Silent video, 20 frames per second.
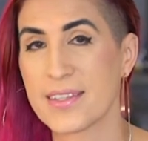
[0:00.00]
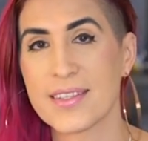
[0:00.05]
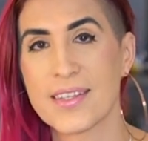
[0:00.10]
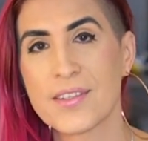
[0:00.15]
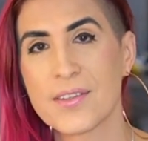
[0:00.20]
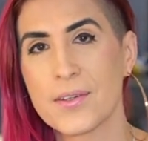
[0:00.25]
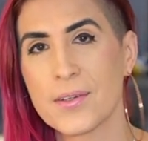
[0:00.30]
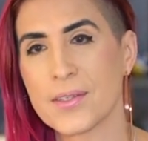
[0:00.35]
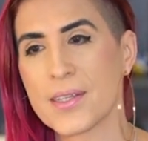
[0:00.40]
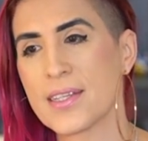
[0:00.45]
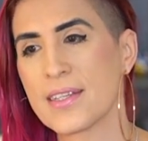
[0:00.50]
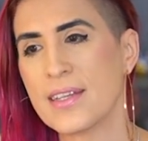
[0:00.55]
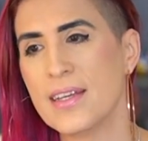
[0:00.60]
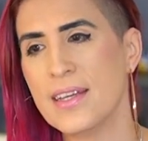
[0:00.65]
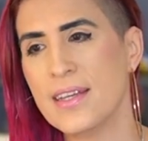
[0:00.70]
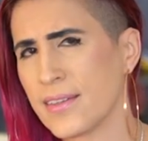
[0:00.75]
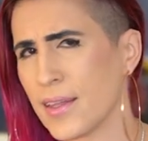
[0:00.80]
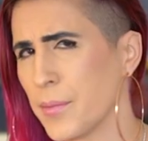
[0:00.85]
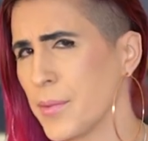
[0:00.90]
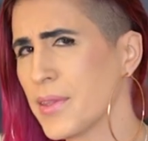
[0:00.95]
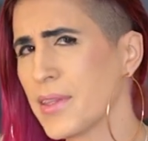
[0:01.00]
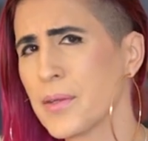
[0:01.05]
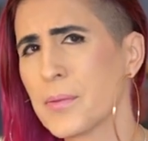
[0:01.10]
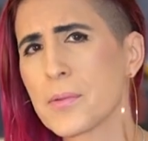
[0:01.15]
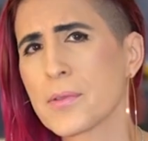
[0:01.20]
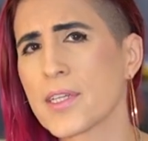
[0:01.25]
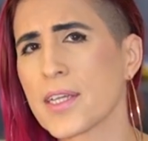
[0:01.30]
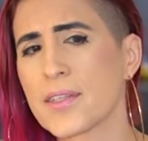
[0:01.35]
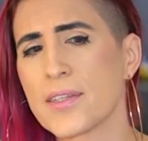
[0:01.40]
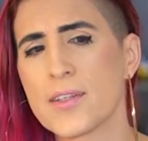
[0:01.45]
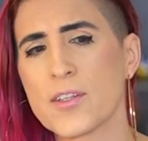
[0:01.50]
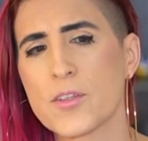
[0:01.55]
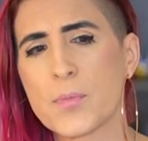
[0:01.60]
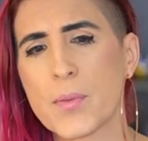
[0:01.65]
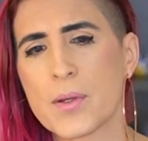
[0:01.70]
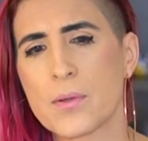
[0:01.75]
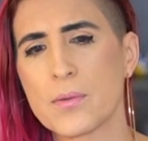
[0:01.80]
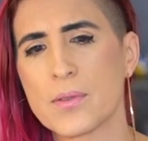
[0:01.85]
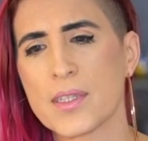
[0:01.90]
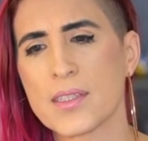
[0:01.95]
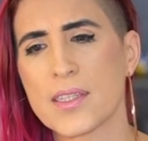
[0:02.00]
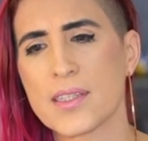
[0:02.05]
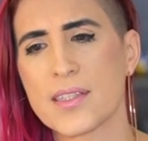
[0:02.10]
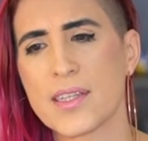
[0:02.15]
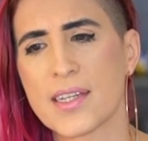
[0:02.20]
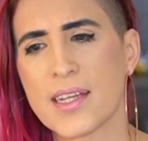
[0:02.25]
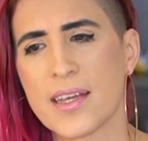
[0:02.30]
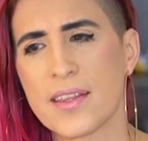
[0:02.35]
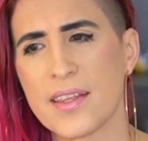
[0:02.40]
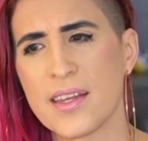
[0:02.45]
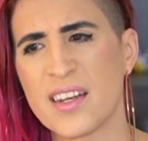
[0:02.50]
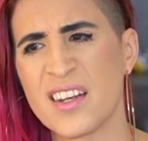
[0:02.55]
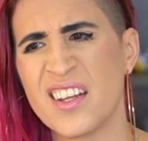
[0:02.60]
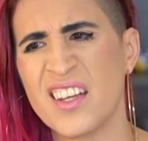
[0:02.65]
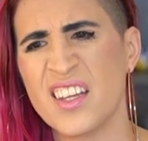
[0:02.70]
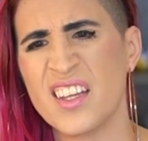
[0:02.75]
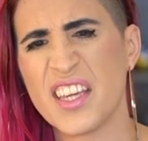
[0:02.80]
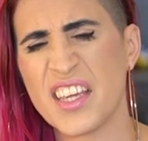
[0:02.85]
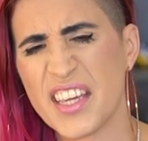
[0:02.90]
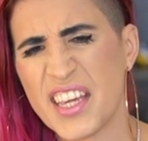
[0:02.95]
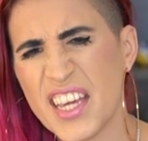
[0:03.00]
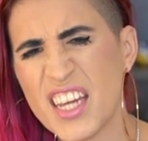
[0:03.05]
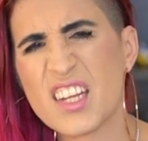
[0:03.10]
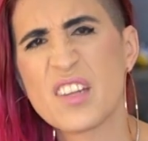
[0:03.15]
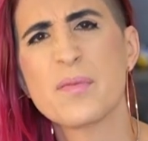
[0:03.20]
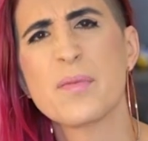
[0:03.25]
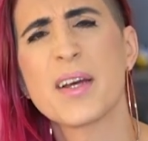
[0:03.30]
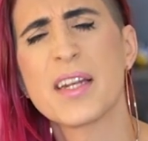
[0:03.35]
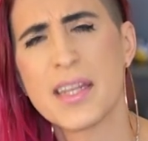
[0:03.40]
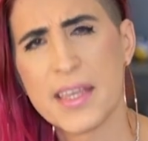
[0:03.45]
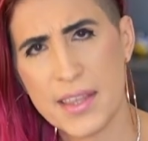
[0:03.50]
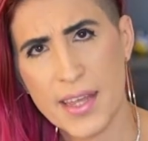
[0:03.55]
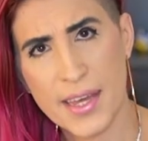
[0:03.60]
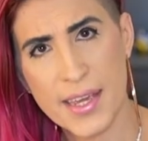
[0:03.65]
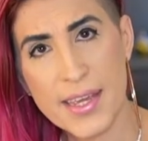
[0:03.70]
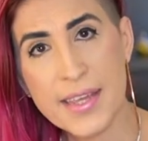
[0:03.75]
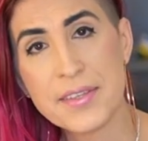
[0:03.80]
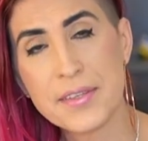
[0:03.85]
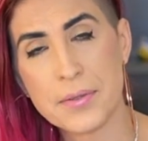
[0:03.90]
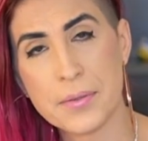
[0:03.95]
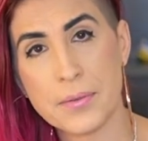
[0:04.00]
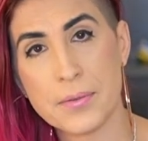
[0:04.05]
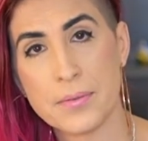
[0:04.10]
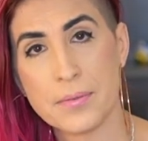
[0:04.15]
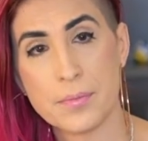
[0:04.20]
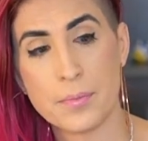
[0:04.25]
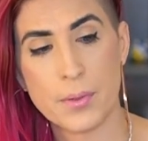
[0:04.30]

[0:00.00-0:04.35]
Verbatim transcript: estas cosas, también tenemos que hacernos preguntas acerca del y quién valida eso.